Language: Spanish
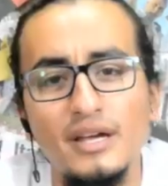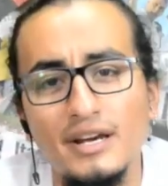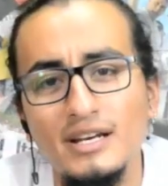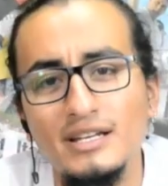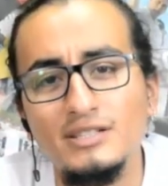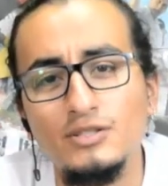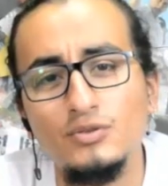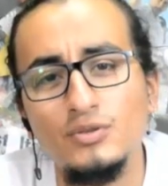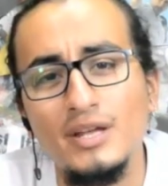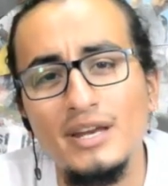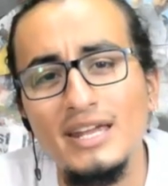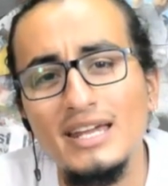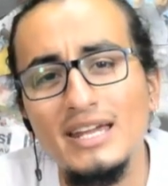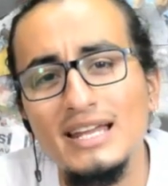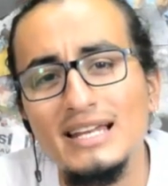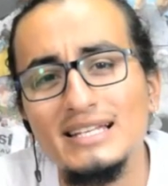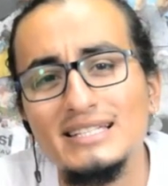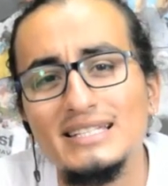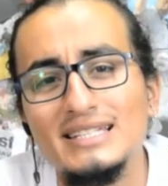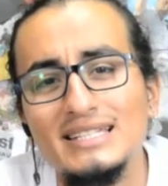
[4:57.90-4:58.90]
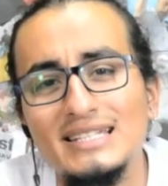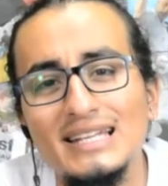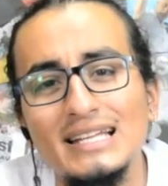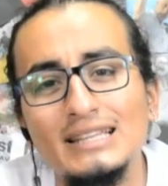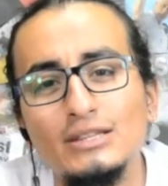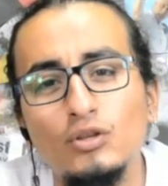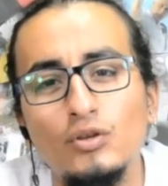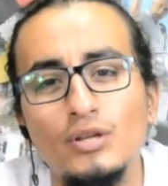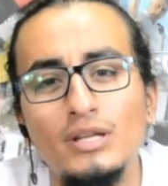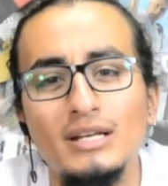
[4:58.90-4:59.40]
que relacionaría el
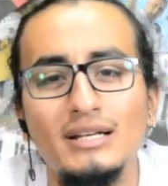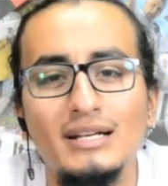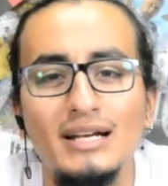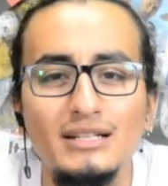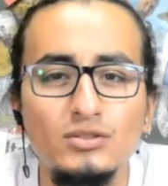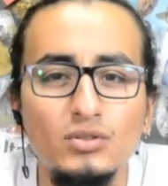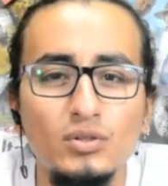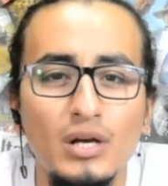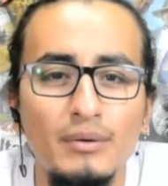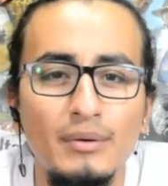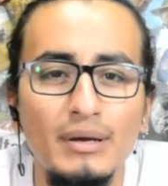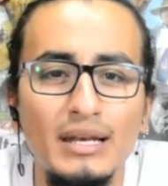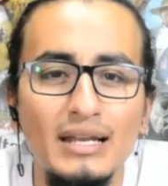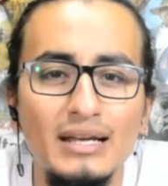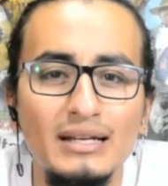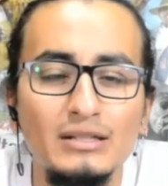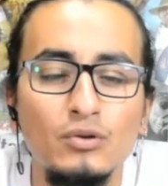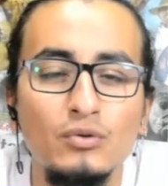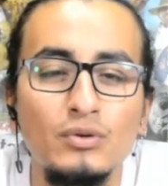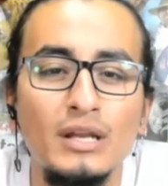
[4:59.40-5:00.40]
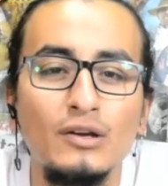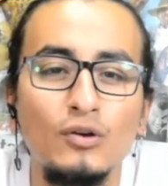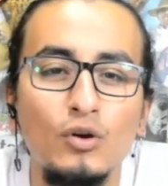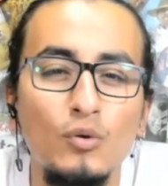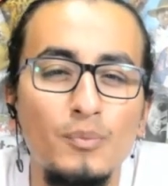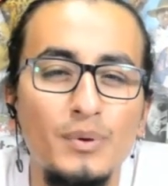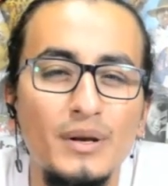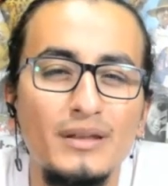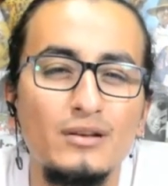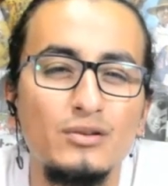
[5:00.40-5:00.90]
asesinato del caso Gabela con la
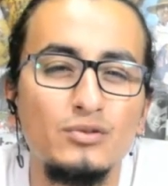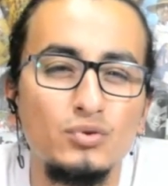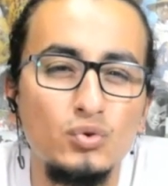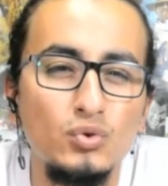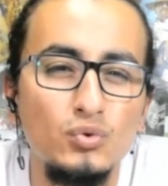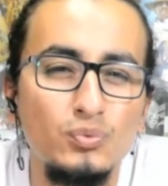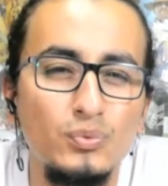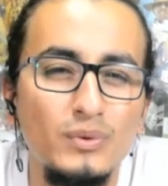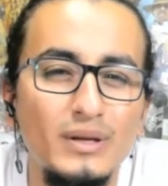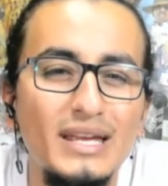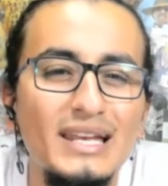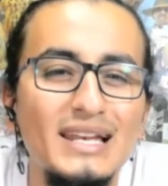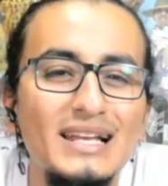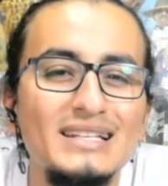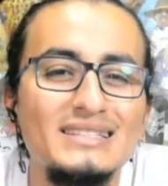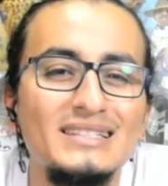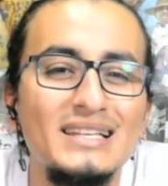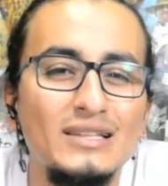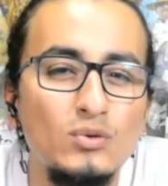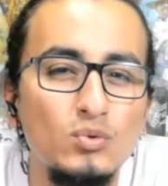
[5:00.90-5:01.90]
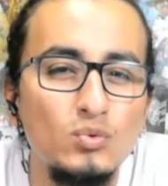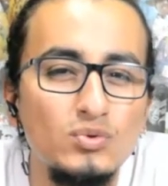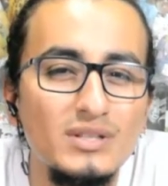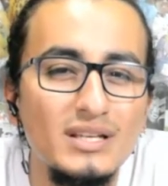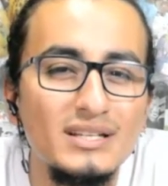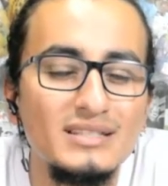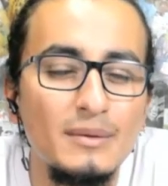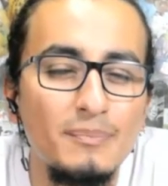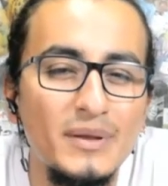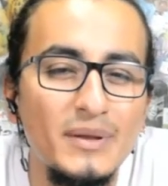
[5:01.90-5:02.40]
compra de los DRUF y las
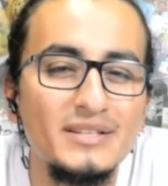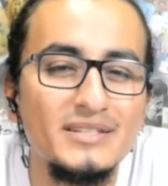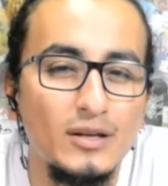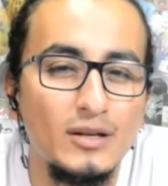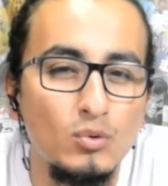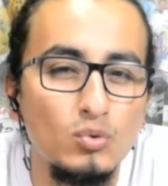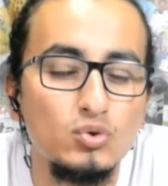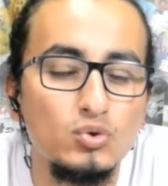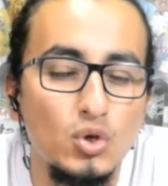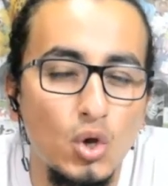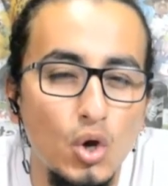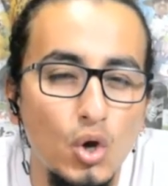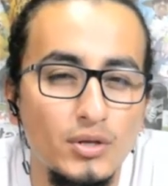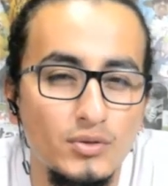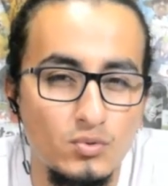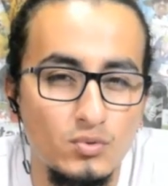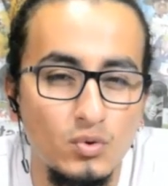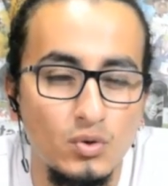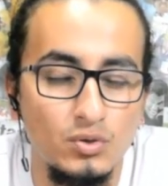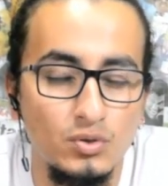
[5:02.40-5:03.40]
denuncias de persecución en su